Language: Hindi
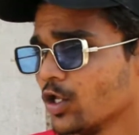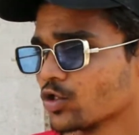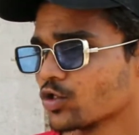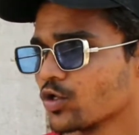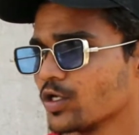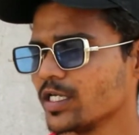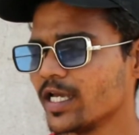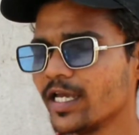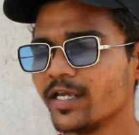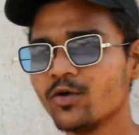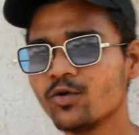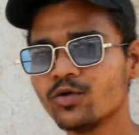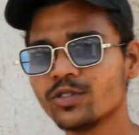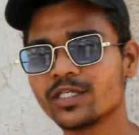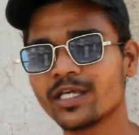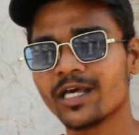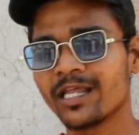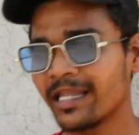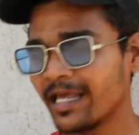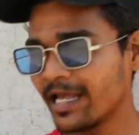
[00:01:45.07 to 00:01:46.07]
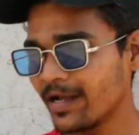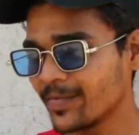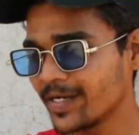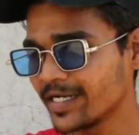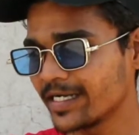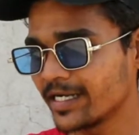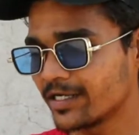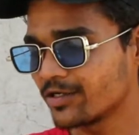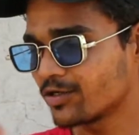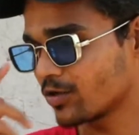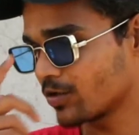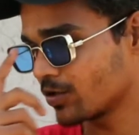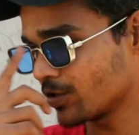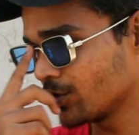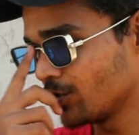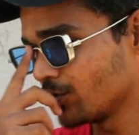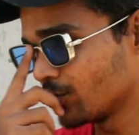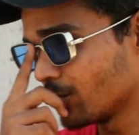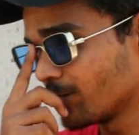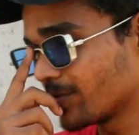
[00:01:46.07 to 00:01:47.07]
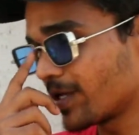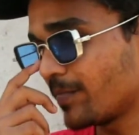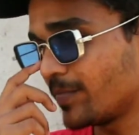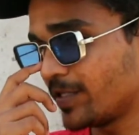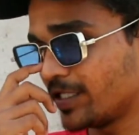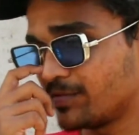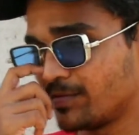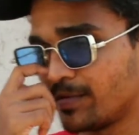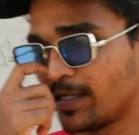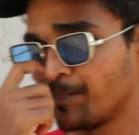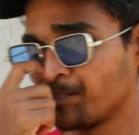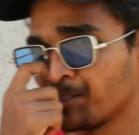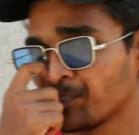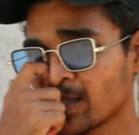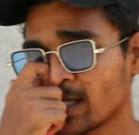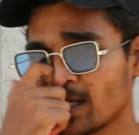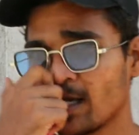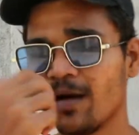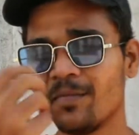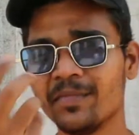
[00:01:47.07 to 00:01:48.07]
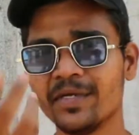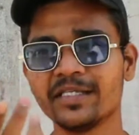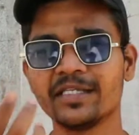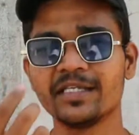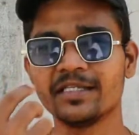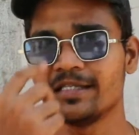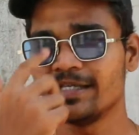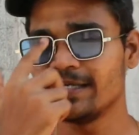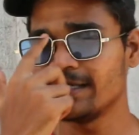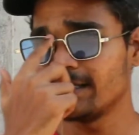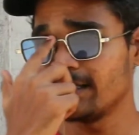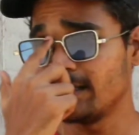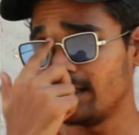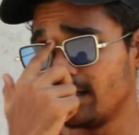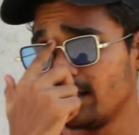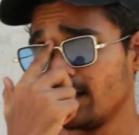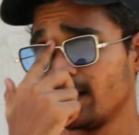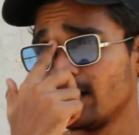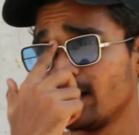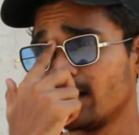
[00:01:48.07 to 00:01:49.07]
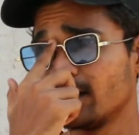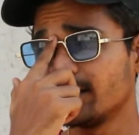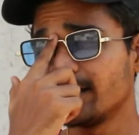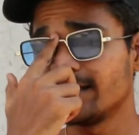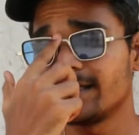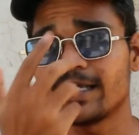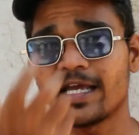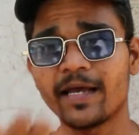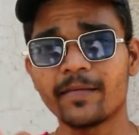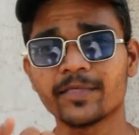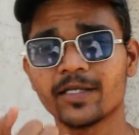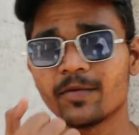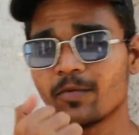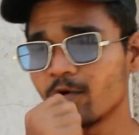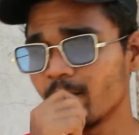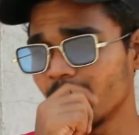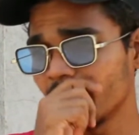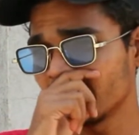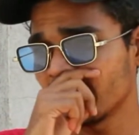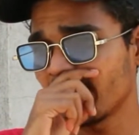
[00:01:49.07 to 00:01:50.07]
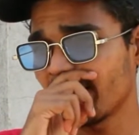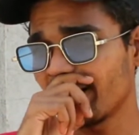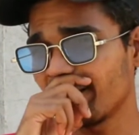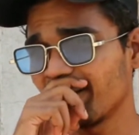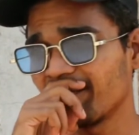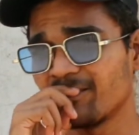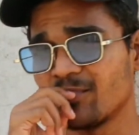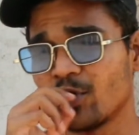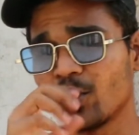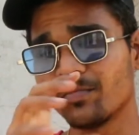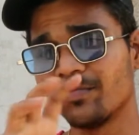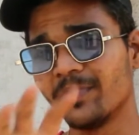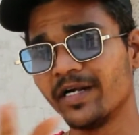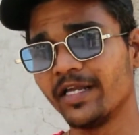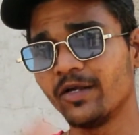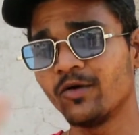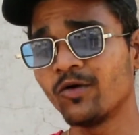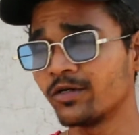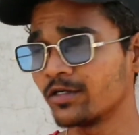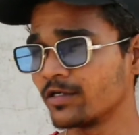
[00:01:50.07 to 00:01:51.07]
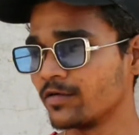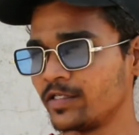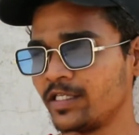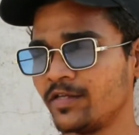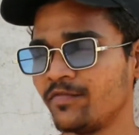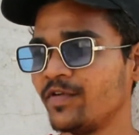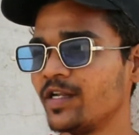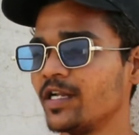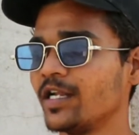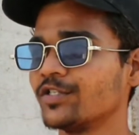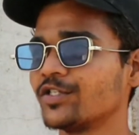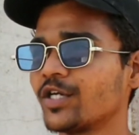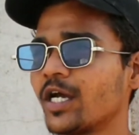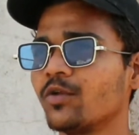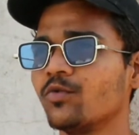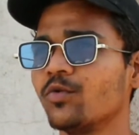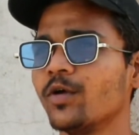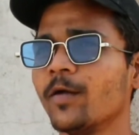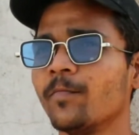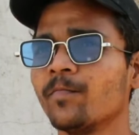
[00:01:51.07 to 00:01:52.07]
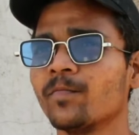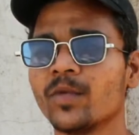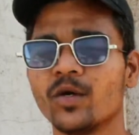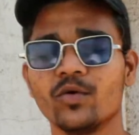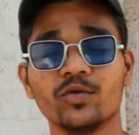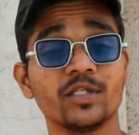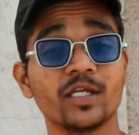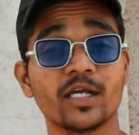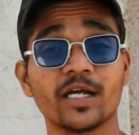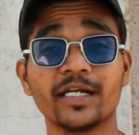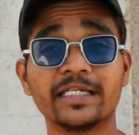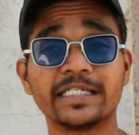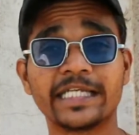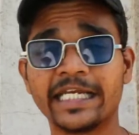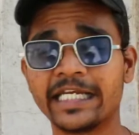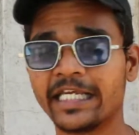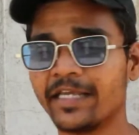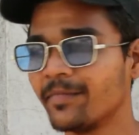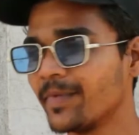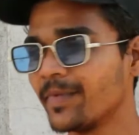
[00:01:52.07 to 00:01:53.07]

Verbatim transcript: तो यही कुछ चल रहा है अभी टिकटॉक यूट्यूब के बीच में अमीर सिद्दीकी जैसे कि आप सबको पता है बहुत बड़ी कॉन्ट्रोवर्सी फिलहाल चालू है उसने कंटेंट की